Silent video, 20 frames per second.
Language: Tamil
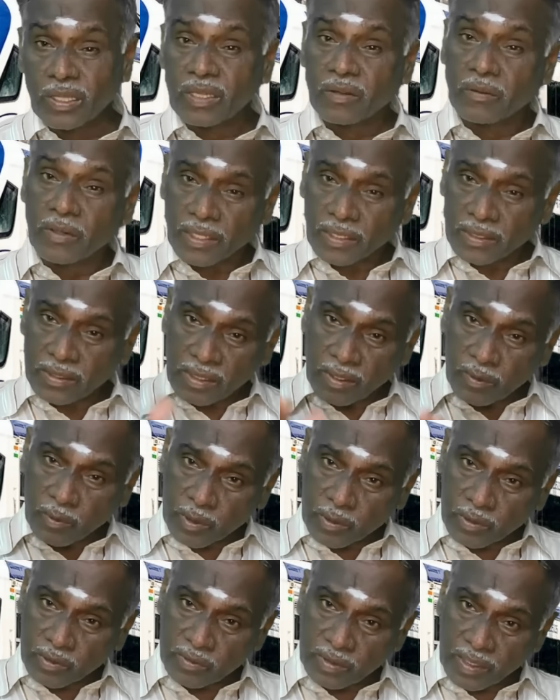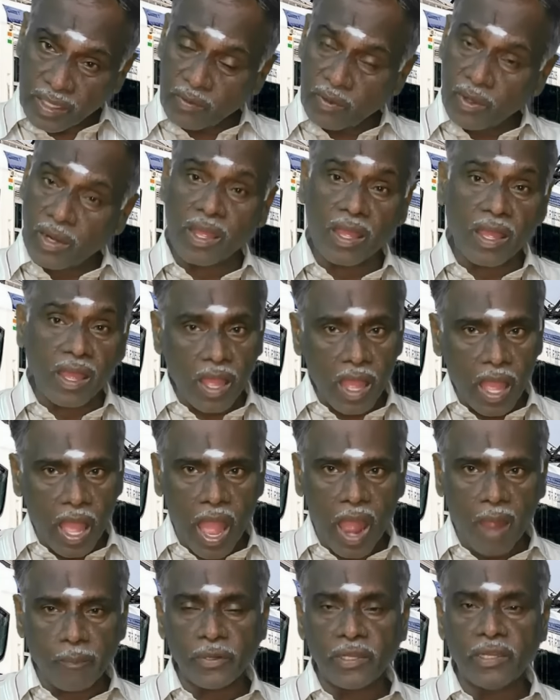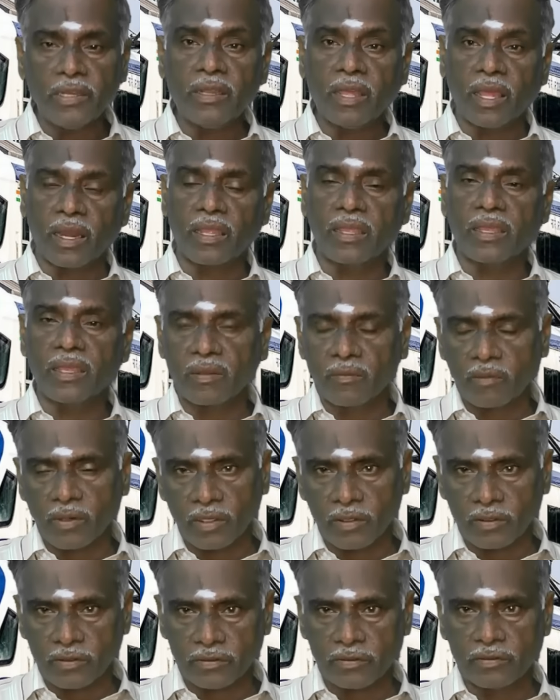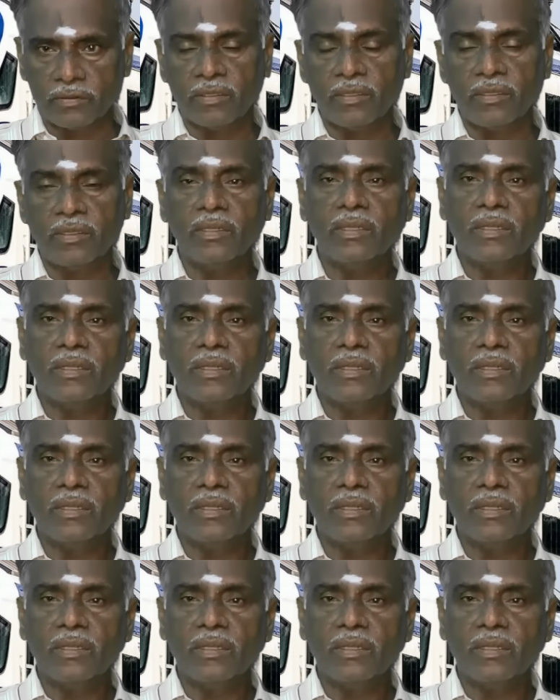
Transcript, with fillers: போகிறத விட இது எவ்வளோ தேவலாம் அப்படின்னு நினைக்கிறவங்களுக்கும்